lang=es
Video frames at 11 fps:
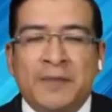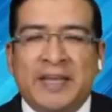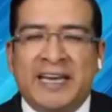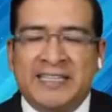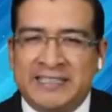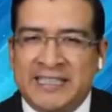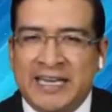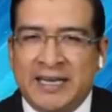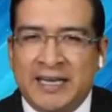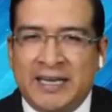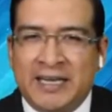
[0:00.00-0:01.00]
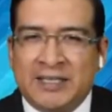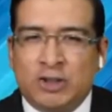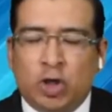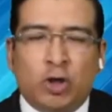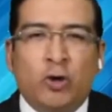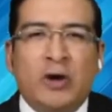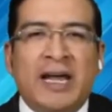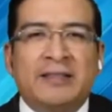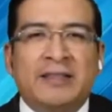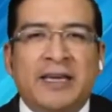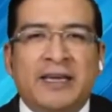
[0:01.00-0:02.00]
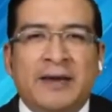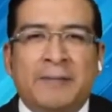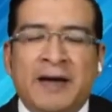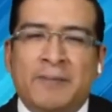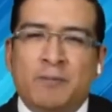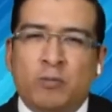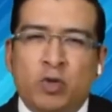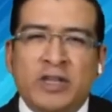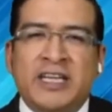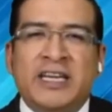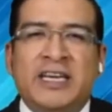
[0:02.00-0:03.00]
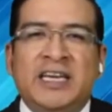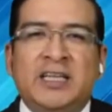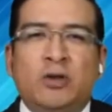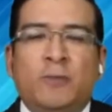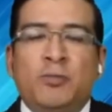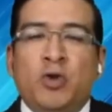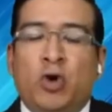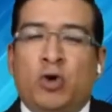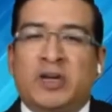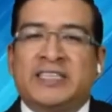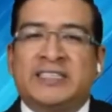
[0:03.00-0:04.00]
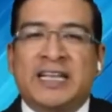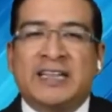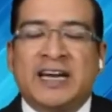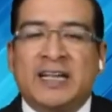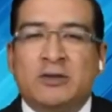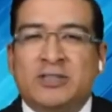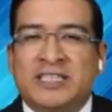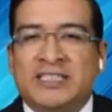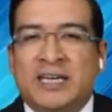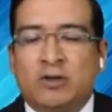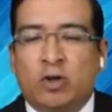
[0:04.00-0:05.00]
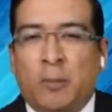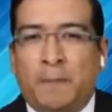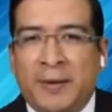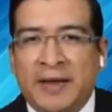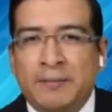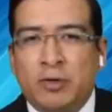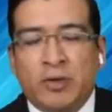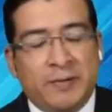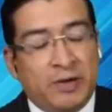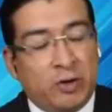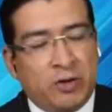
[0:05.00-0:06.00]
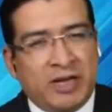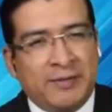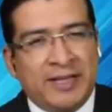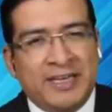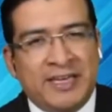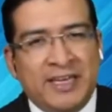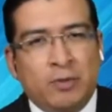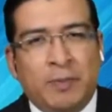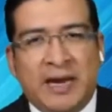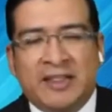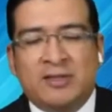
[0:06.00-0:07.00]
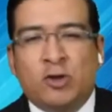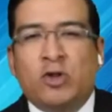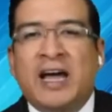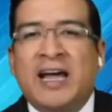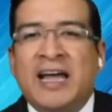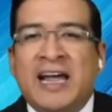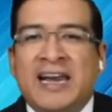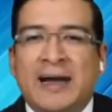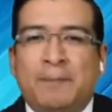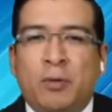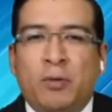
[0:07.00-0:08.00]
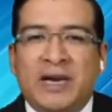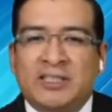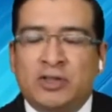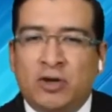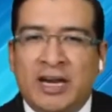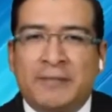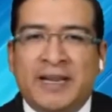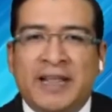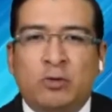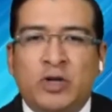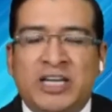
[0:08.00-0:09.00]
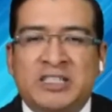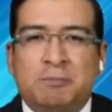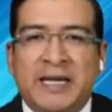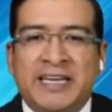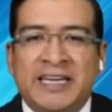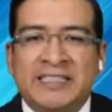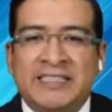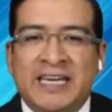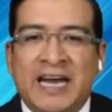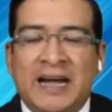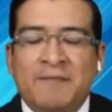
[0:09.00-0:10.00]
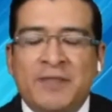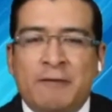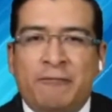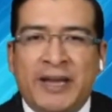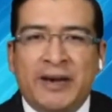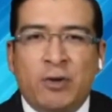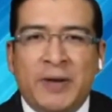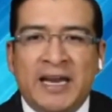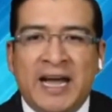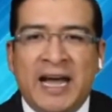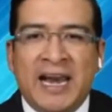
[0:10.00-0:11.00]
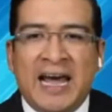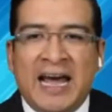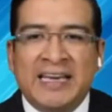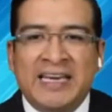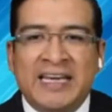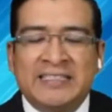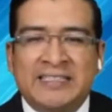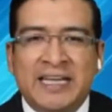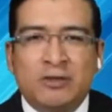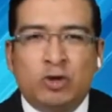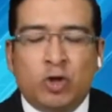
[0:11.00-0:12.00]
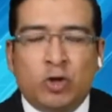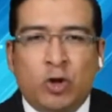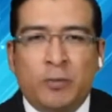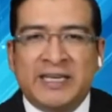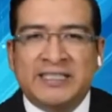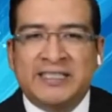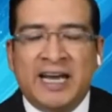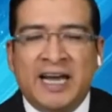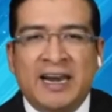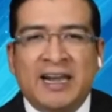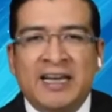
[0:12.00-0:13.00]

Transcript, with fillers: este chocolate que va muy dirigido o que está atacando este sector premium, que, va dirigido para toda la población. La verdad, una experiencia fenomenal ahí en Centro Comercial